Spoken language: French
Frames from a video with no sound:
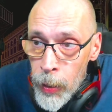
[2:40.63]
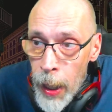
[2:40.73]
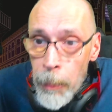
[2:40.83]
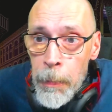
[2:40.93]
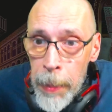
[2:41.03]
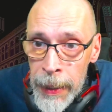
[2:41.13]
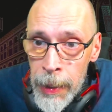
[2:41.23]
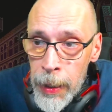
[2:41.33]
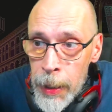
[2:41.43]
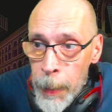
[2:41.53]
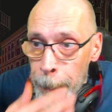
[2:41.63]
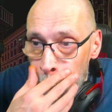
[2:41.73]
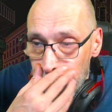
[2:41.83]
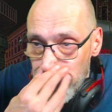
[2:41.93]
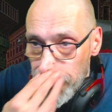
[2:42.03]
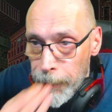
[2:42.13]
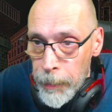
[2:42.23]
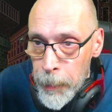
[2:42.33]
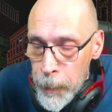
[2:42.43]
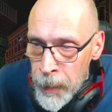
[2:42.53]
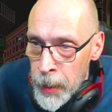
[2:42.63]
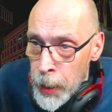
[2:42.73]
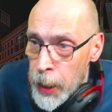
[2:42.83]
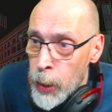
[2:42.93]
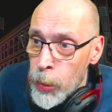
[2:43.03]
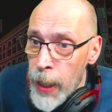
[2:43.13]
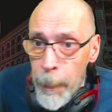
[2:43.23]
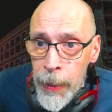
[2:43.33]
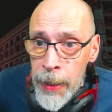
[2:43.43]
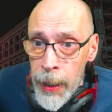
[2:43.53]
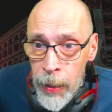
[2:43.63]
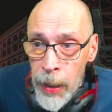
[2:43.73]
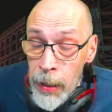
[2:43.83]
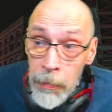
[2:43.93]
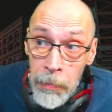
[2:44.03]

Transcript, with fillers: Un bout de plastoc qui coûte la peau de ses couilles.